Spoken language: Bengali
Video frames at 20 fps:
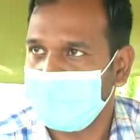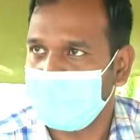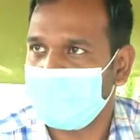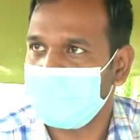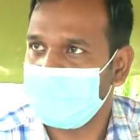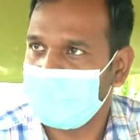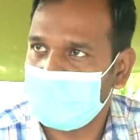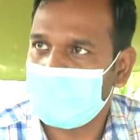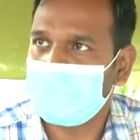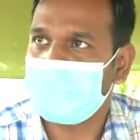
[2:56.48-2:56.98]
আমাদের
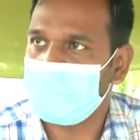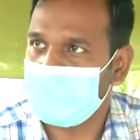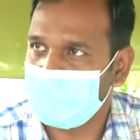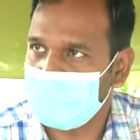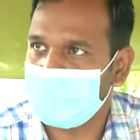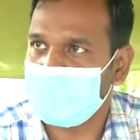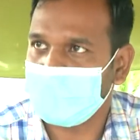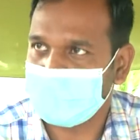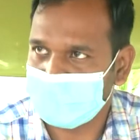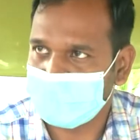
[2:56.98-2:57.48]
তো প্রতিদিন
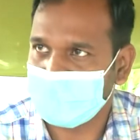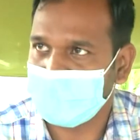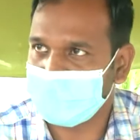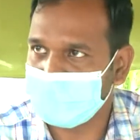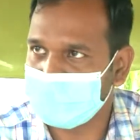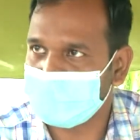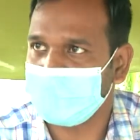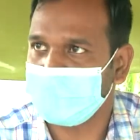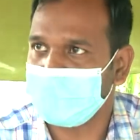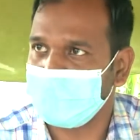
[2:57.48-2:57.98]
একটা টার্গেট
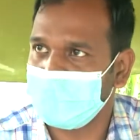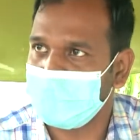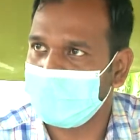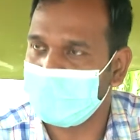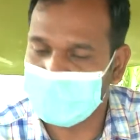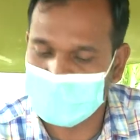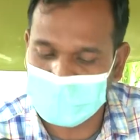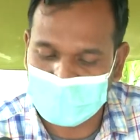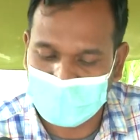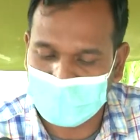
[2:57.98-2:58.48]
থাকে ল্যাবের যে
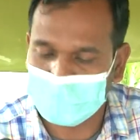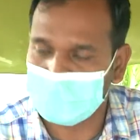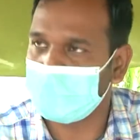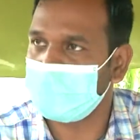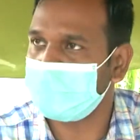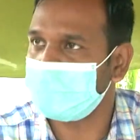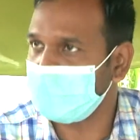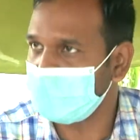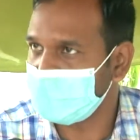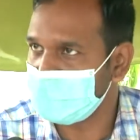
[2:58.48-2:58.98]
ধারণ
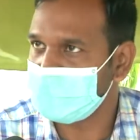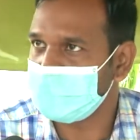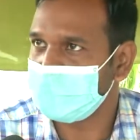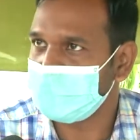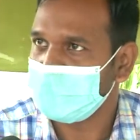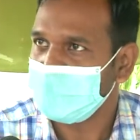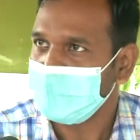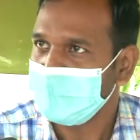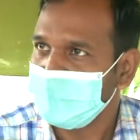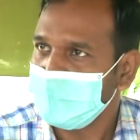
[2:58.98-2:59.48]
ক্ষমতা আছে
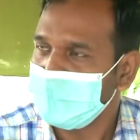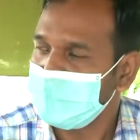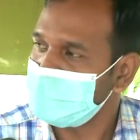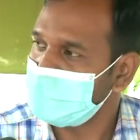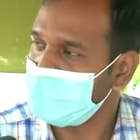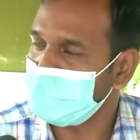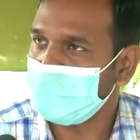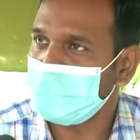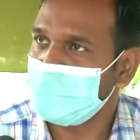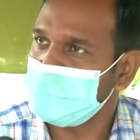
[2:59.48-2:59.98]
সেই
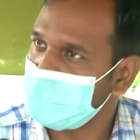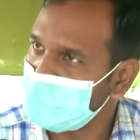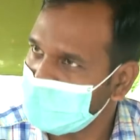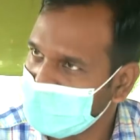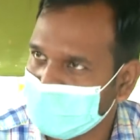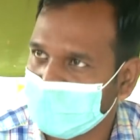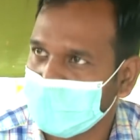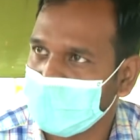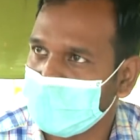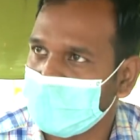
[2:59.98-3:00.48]
অনুযায়ী আমরা
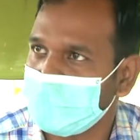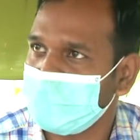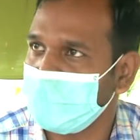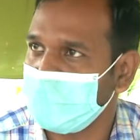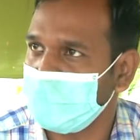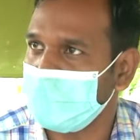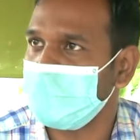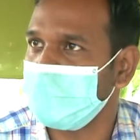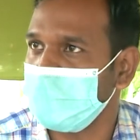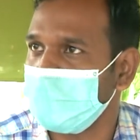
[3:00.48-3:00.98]
এখন
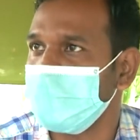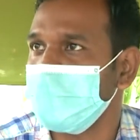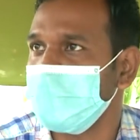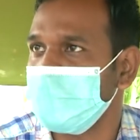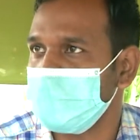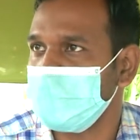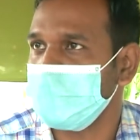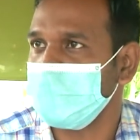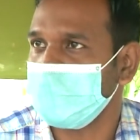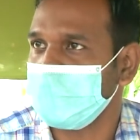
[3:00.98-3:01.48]
ম্যানুয়ালিভাবে নিচ্ছি
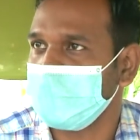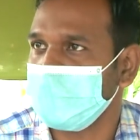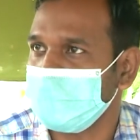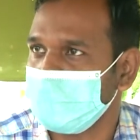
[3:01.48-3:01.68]
আর কি